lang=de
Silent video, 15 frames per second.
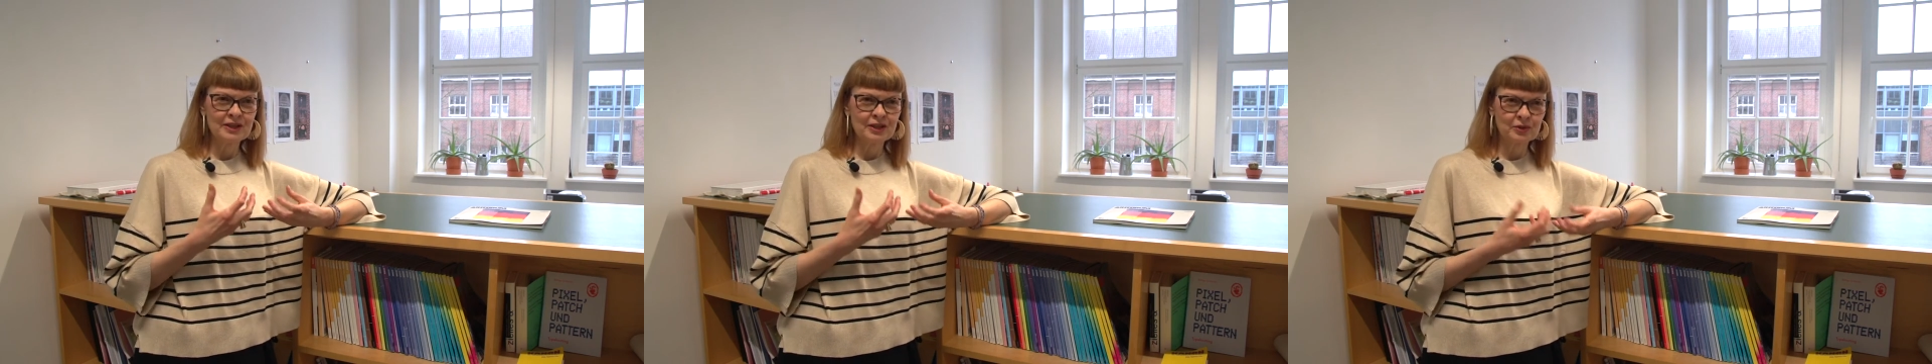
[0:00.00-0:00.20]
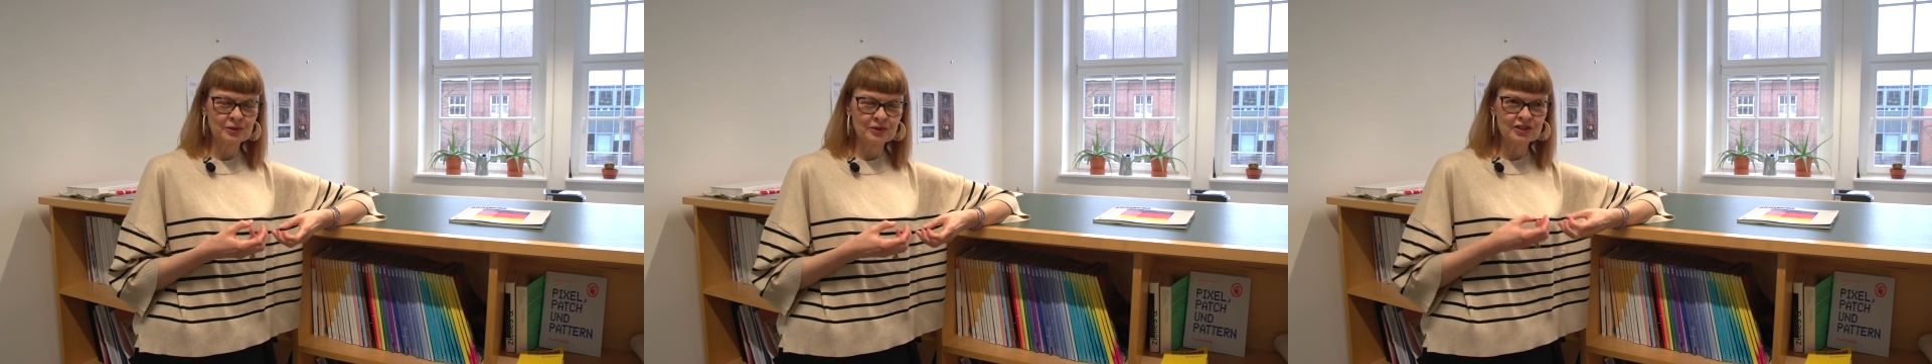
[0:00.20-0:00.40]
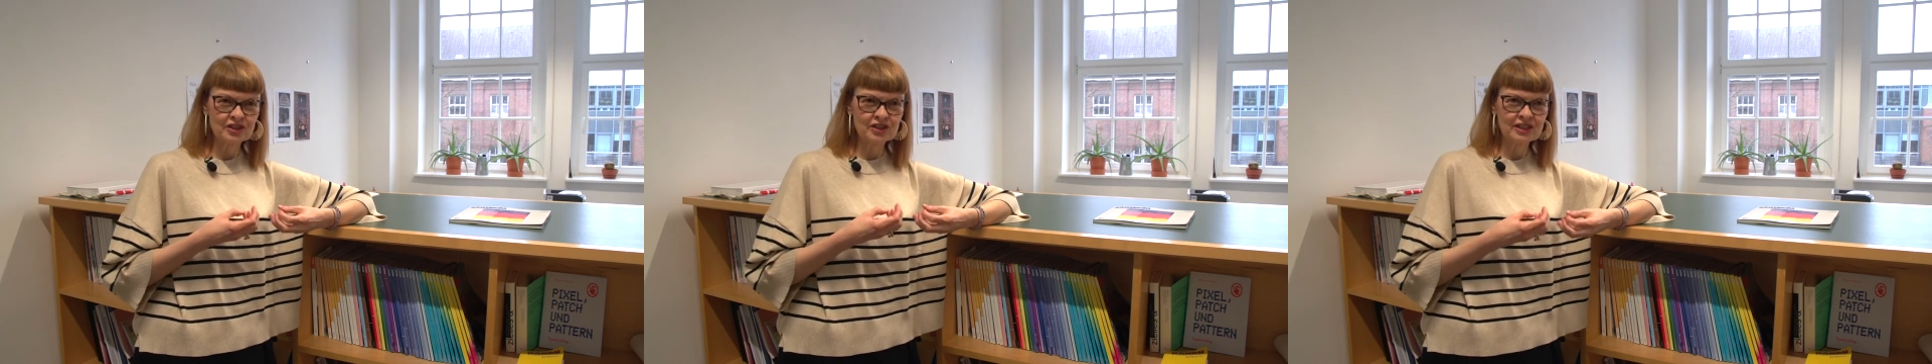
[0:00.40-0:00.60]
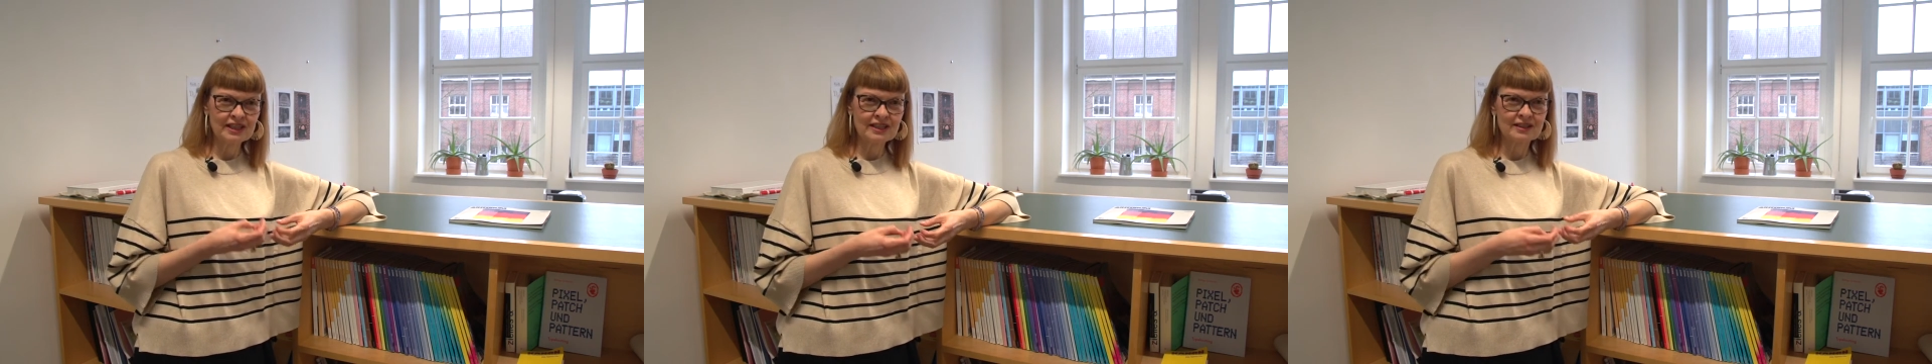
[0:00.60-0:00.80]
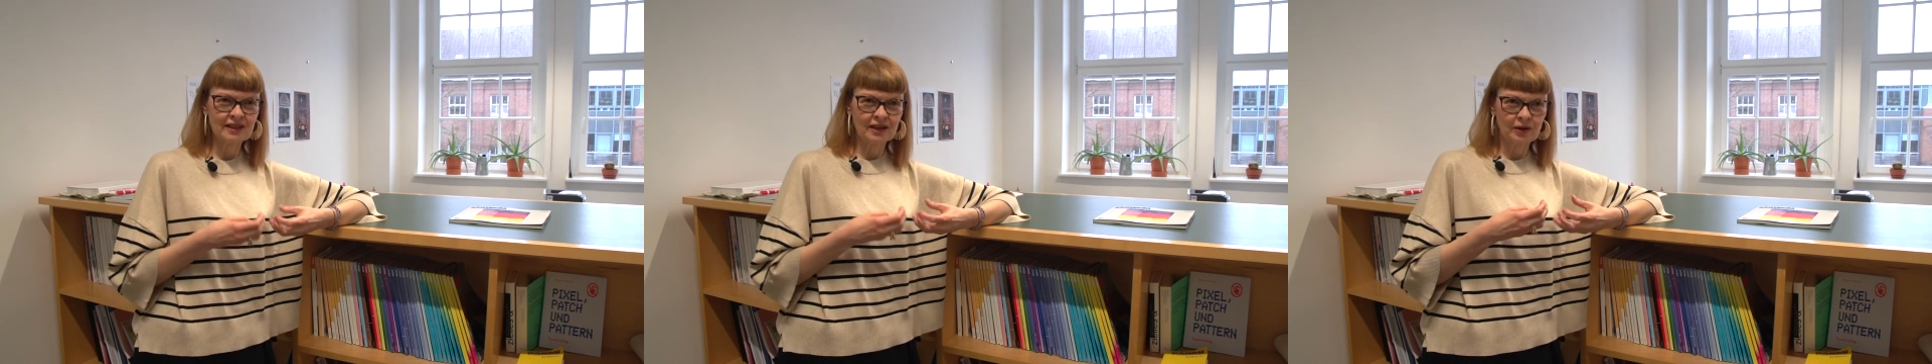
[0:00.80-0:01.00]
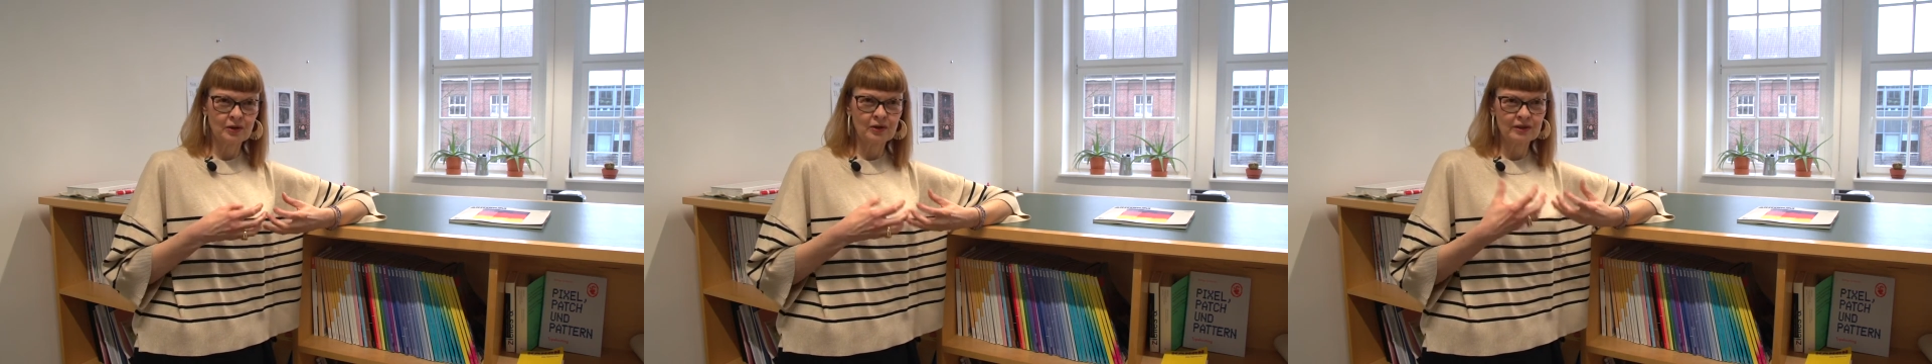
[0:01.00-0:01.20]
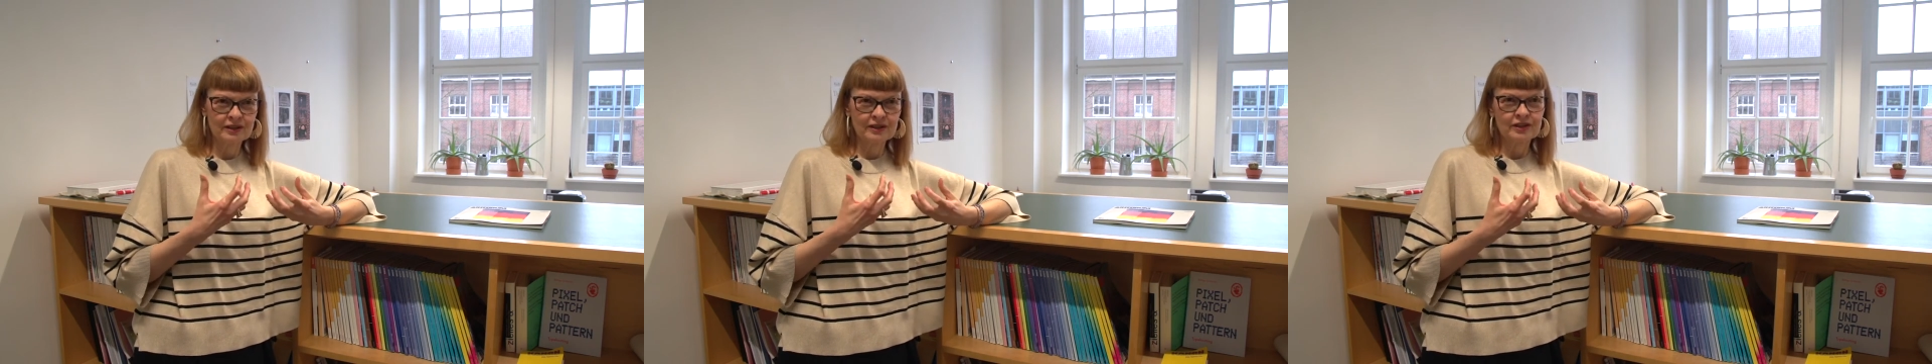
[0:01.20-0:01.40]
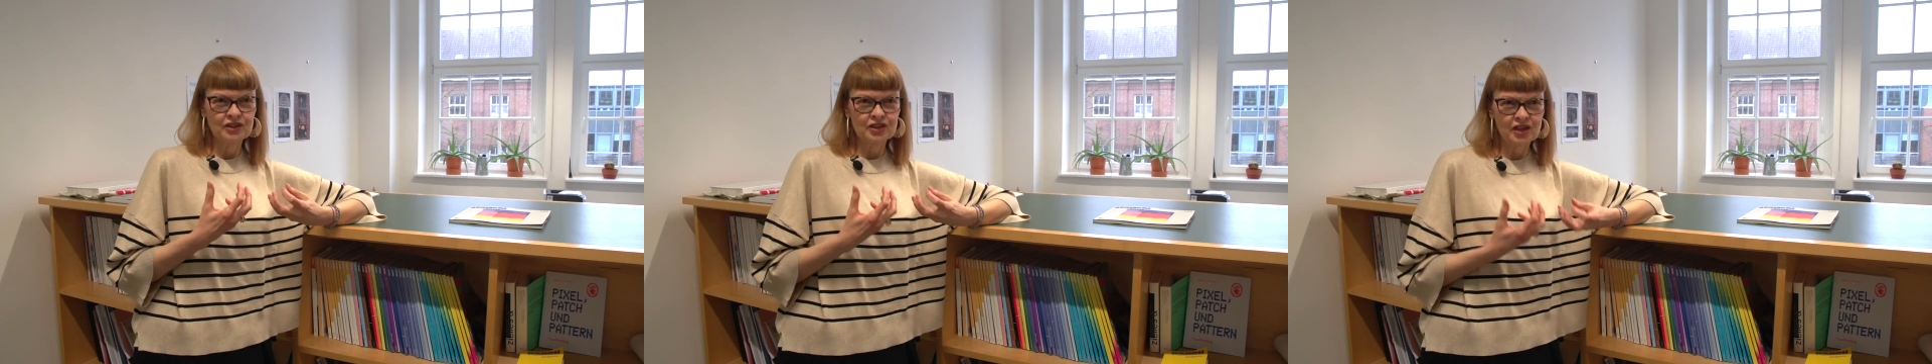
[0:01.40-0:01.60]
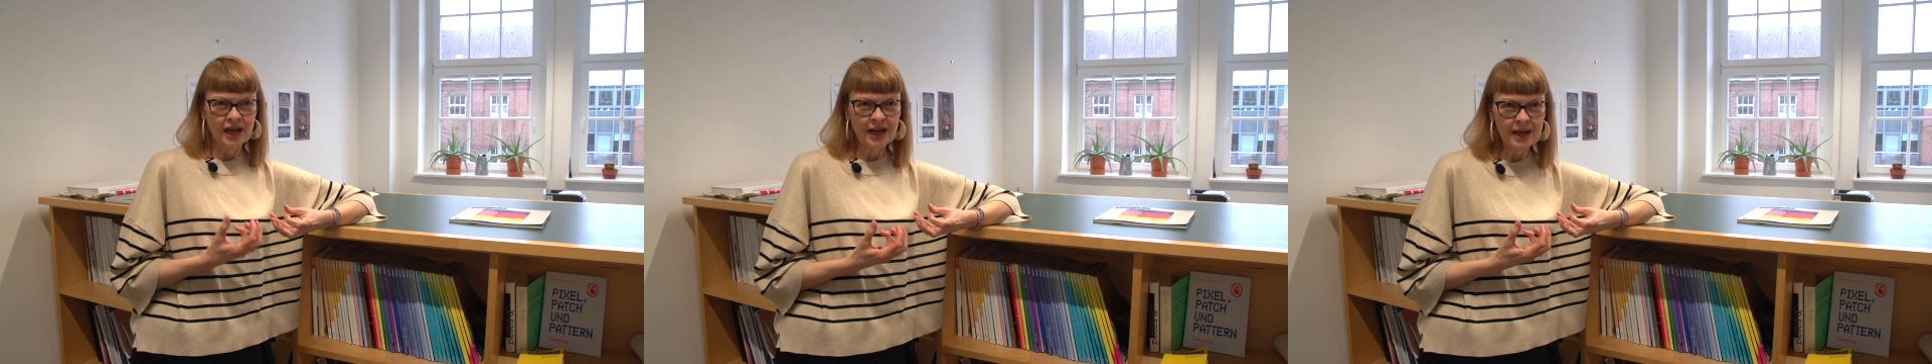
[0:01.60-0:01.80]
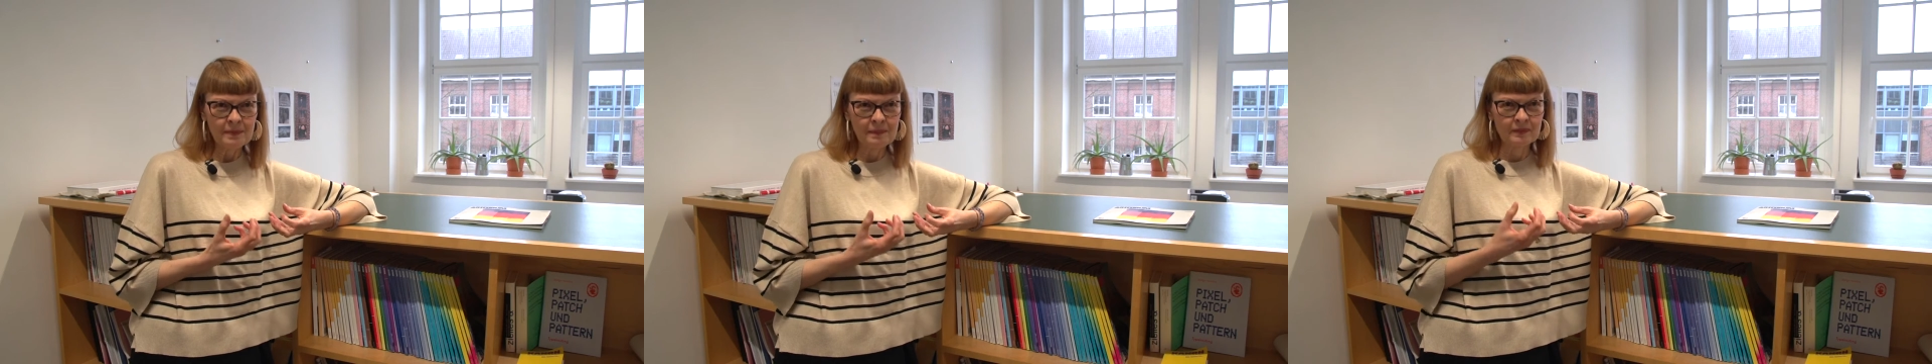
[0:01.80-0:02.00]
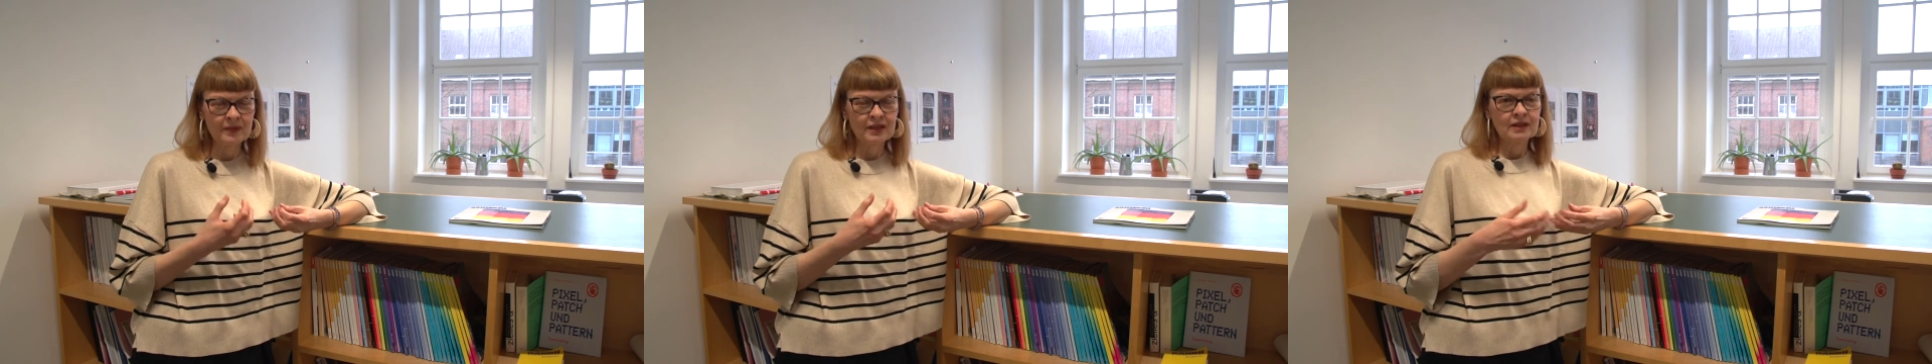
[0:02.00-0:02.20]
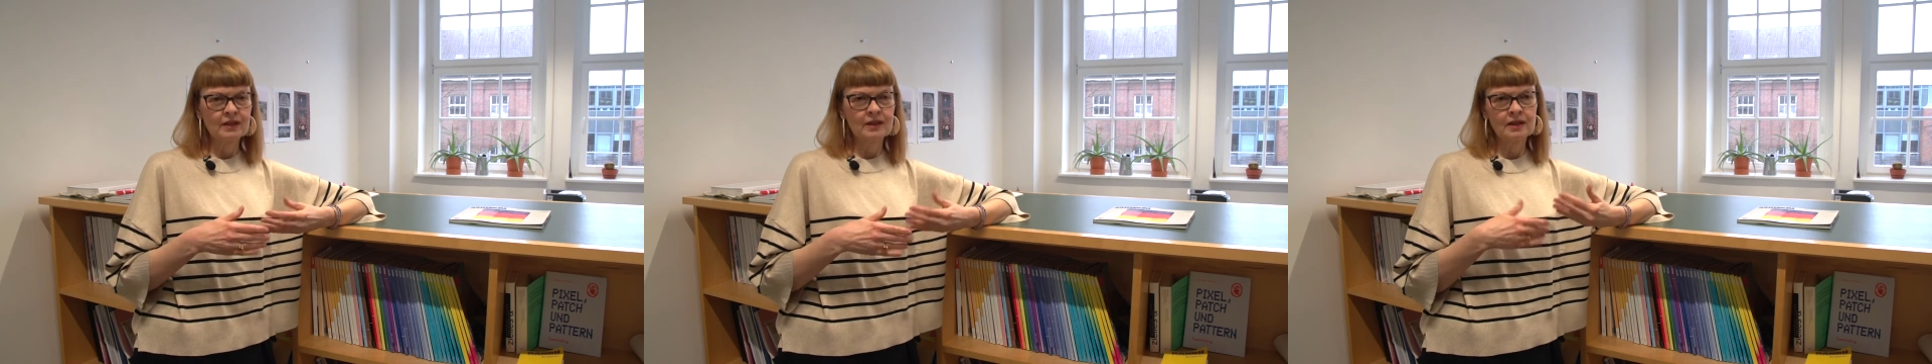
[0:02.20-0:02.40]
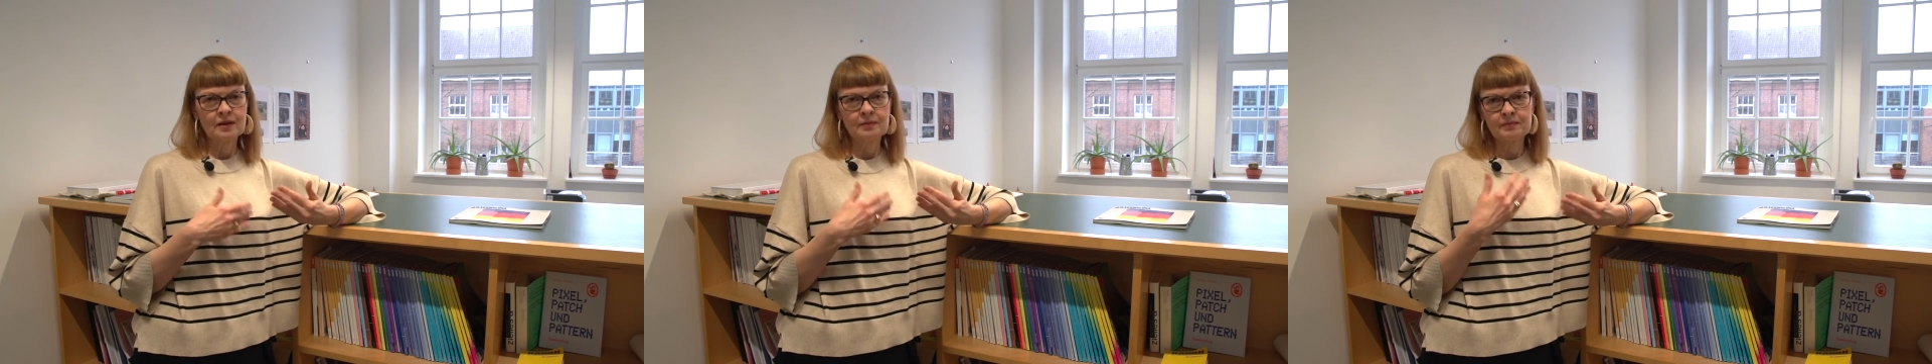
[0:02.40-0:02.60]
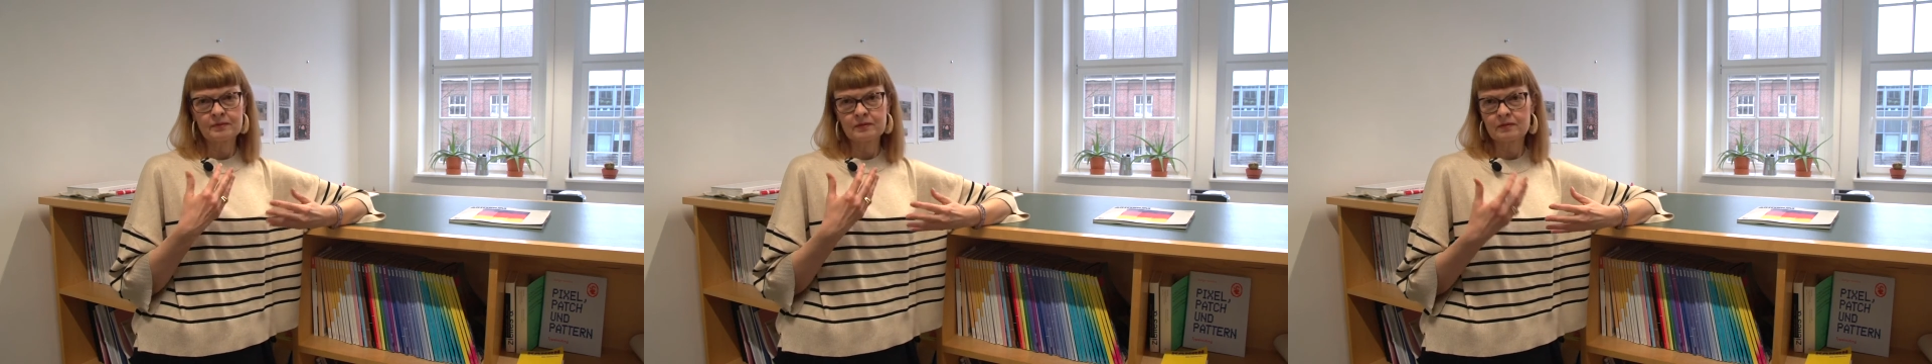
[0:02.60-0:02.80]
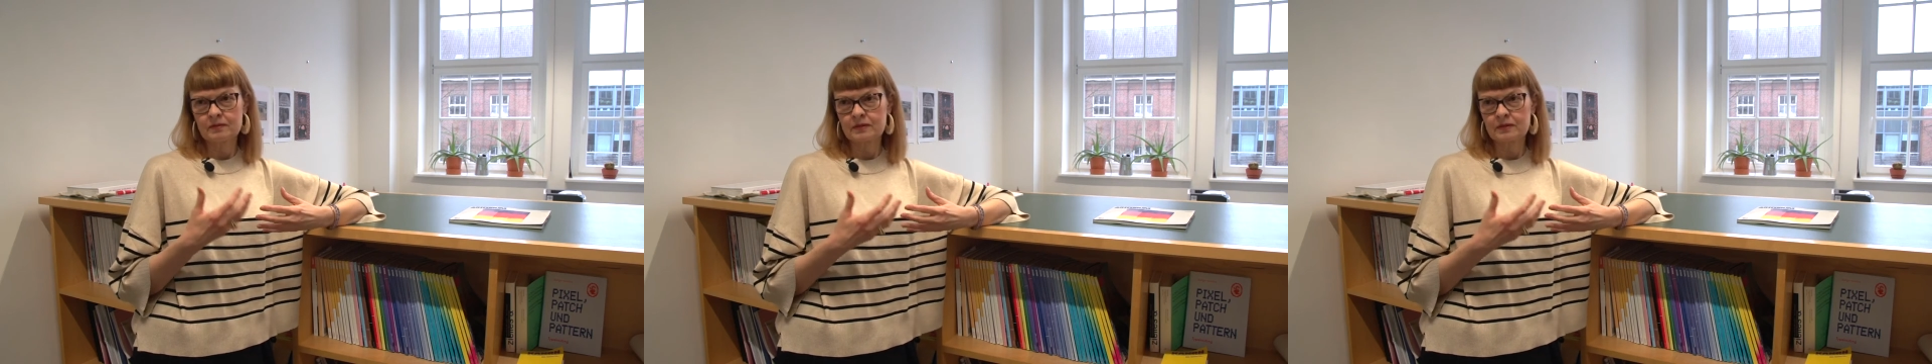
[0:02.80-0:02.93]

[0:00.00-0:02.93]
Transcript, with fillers: die Kunstgeschichte auch schreiben. Ähm,